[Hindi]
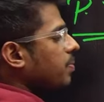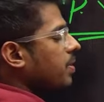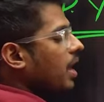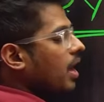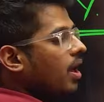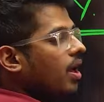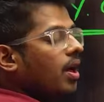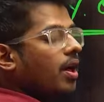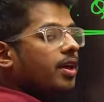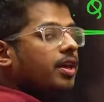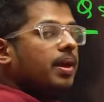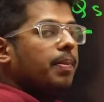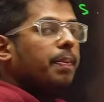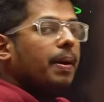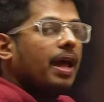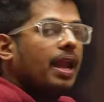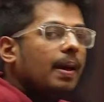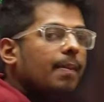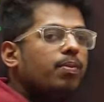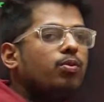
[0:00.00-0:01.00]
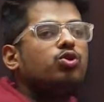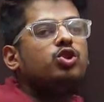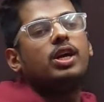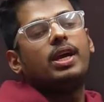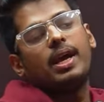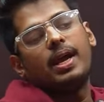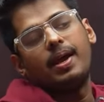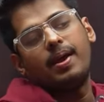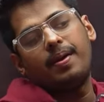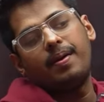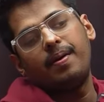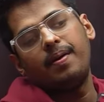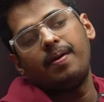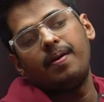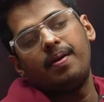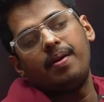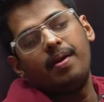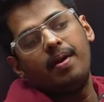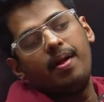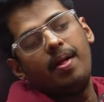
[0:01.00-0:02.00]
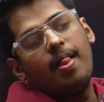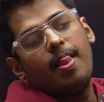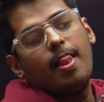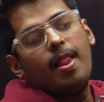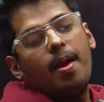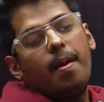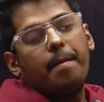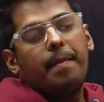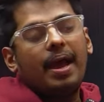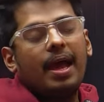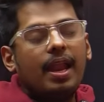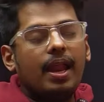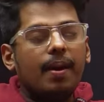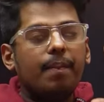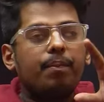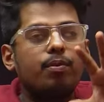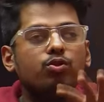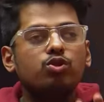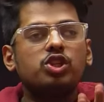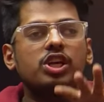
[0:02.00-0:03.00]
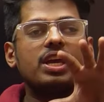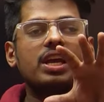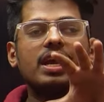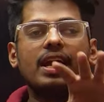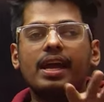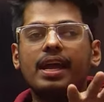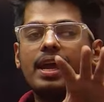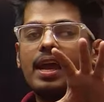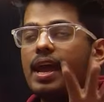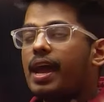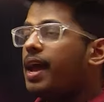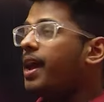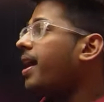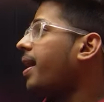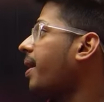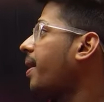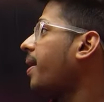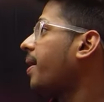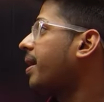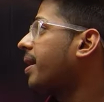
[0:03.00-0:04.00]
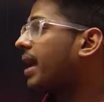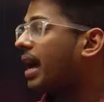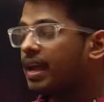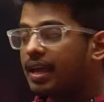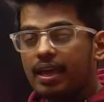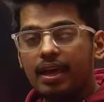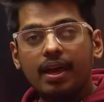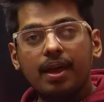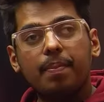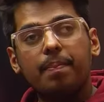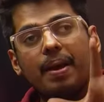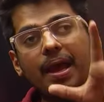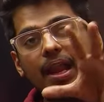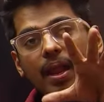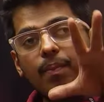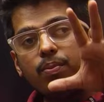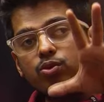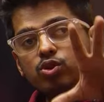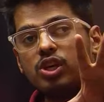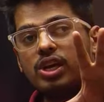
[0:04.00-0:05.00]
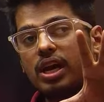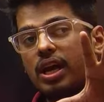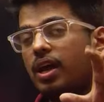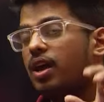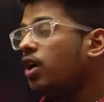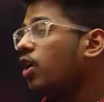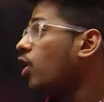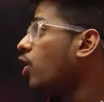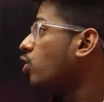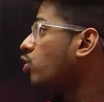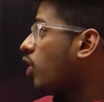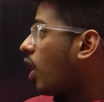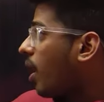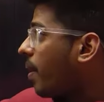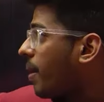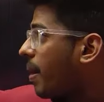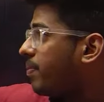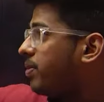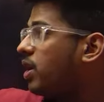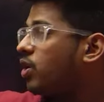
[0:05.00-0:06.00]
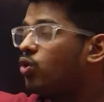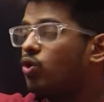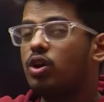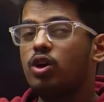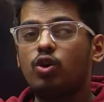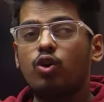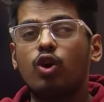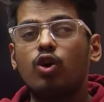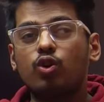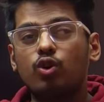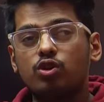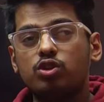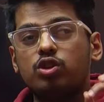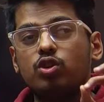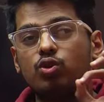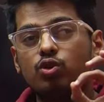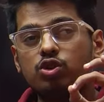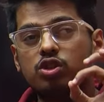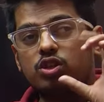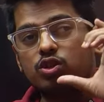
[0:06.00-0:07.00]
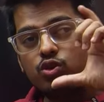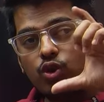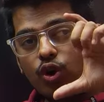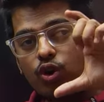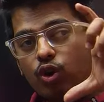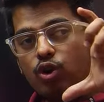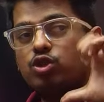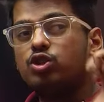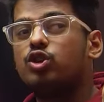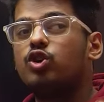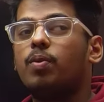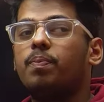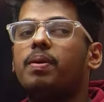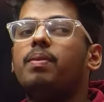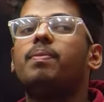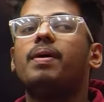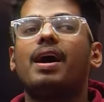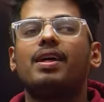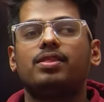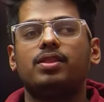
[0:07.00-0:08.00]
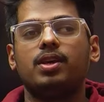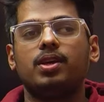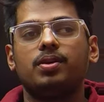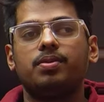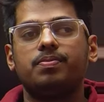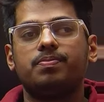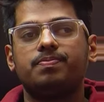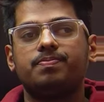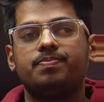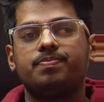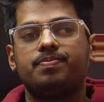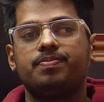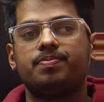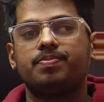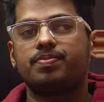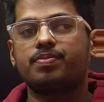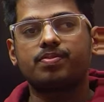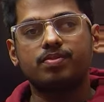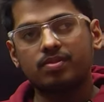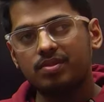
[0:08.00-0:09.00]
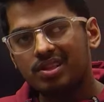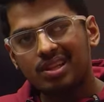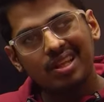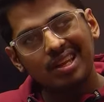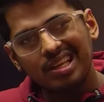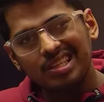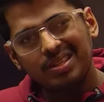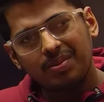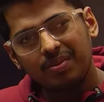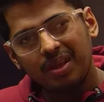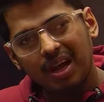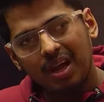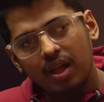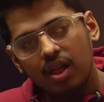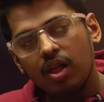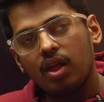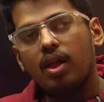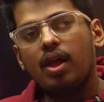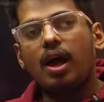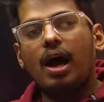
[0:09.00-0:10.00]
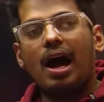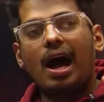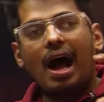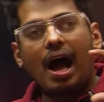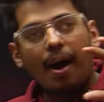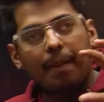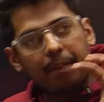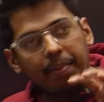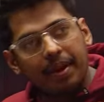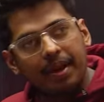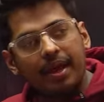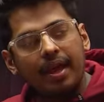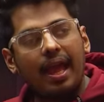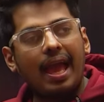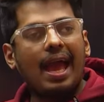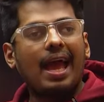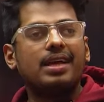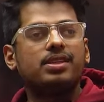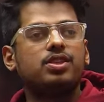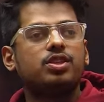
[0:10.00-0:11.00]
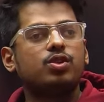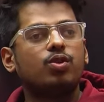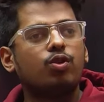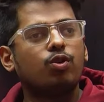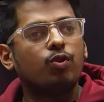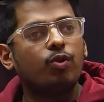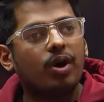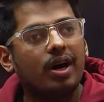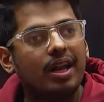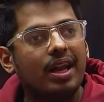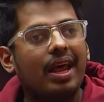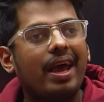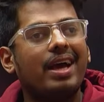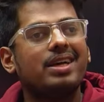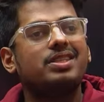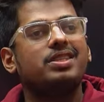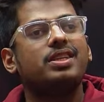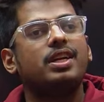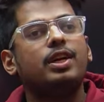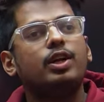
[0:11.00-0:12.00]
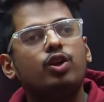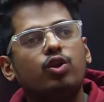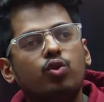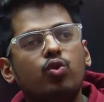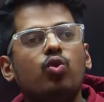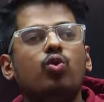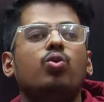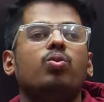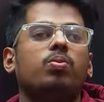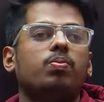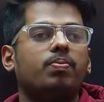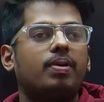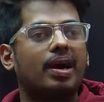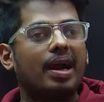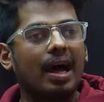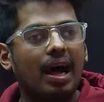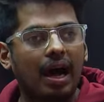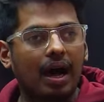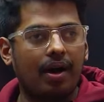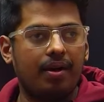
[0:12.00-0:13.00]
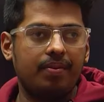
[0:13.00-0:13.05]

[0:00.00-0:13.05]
क्या है कि पहले पूछे गए पहले पूछे गए हैं क्या किए गए पहले पूछे गए तो अब आप देखो कि कौन कौन से क्वेश्चन कौन कौन से टॉपिक में आते हैं नहीं समझा आपने एस एन वन एस एन टू पढ़ा